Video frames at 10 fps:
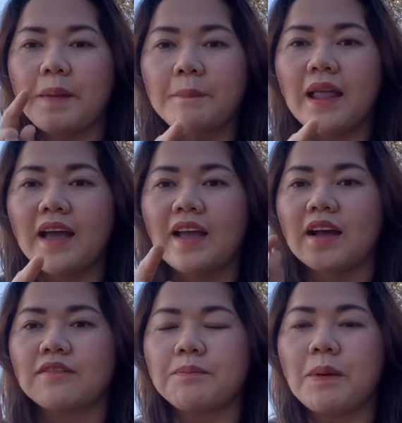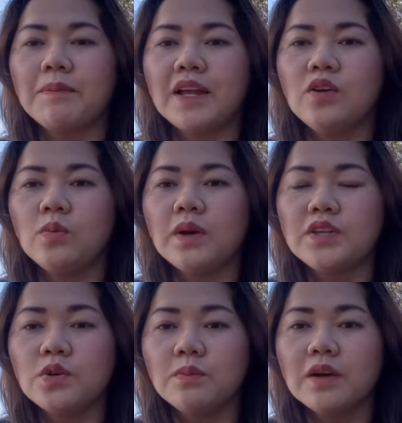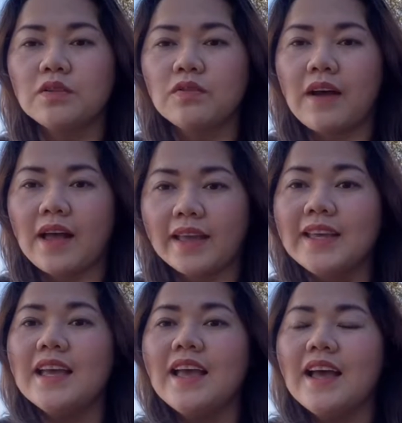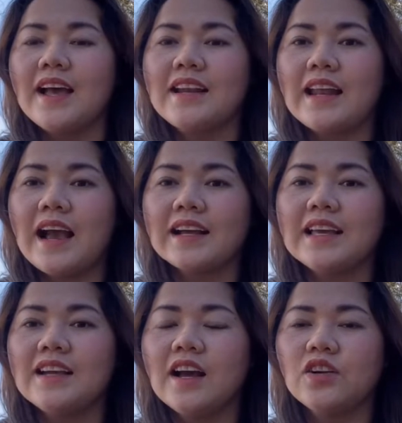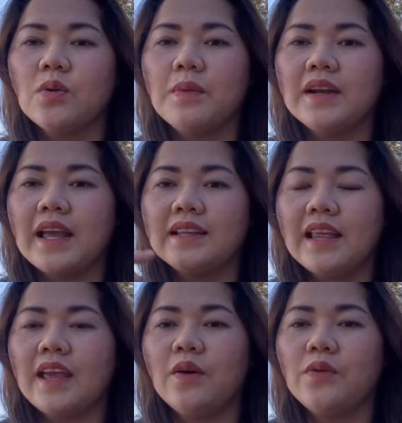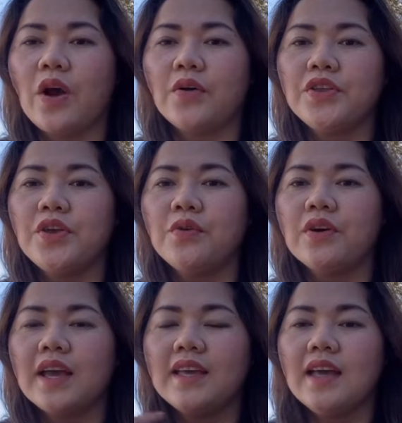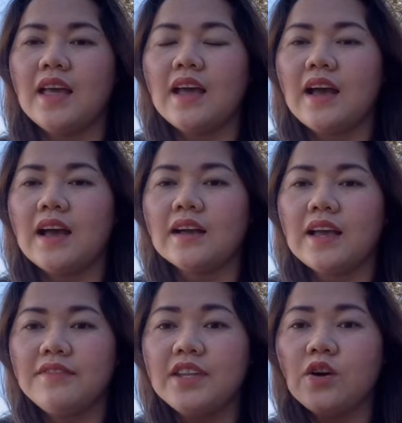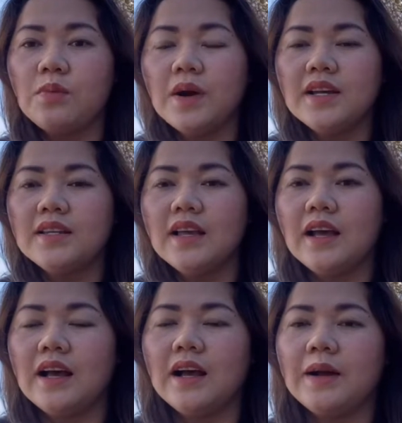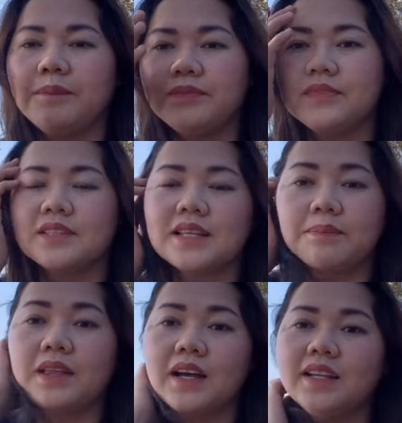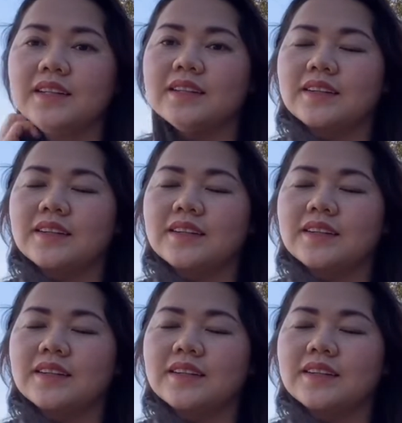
bấm like hoặc là bấm cái nút cái chuông bên phải để đăng ký kênh của mình để theo dõi nhiều cái video mới sắp tới.